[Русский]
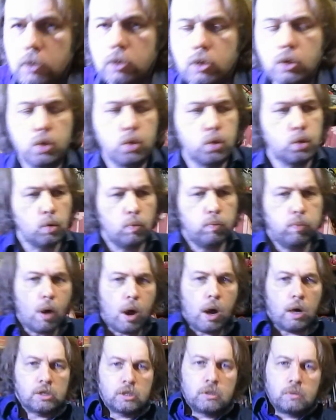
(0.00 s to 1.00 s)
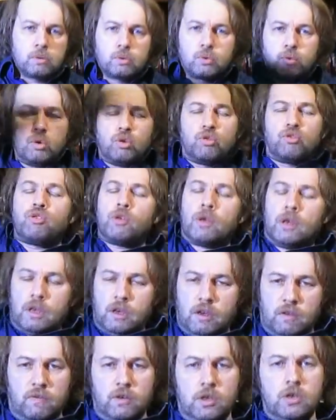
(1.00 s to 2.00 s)
тысячу баксов стоит
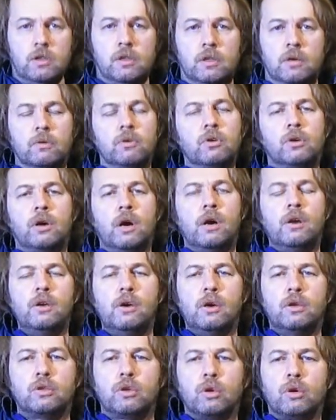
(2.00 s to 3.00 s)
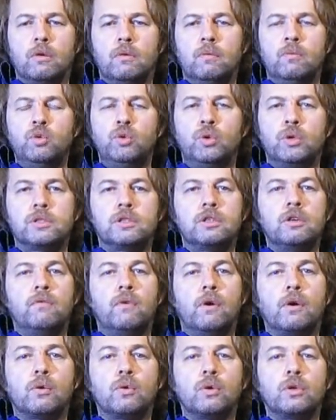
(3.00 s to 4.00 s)
виниловый корректор, нос все
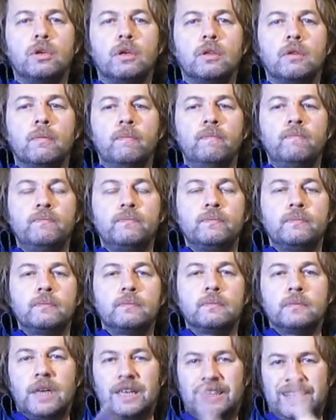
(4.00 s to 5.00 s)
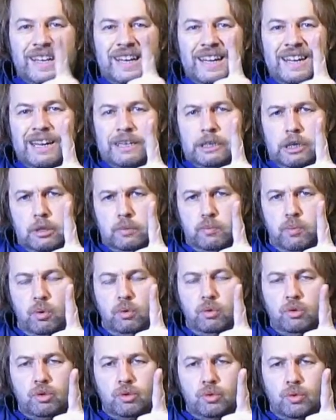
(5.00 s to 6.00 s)
воротят. Это корректор с
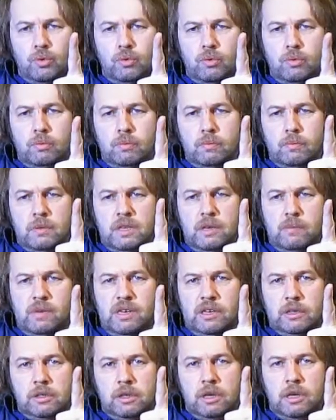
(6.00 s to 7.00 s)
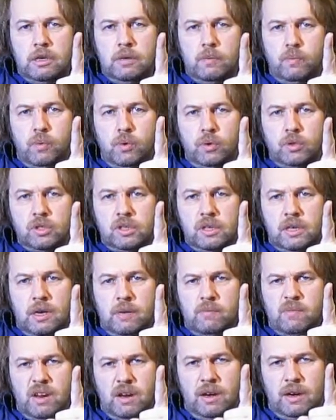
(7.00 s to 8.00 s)
полностью немецкий, японский,
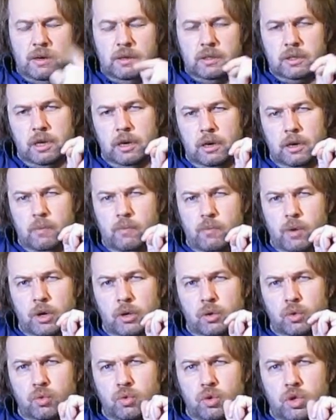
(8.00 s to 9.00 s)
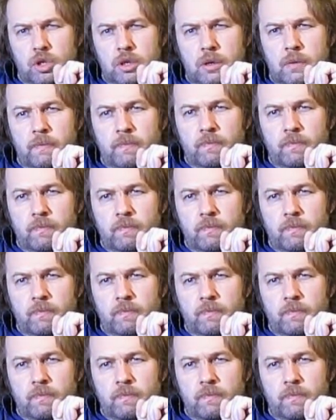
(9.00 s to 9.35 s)
американский комплектующий.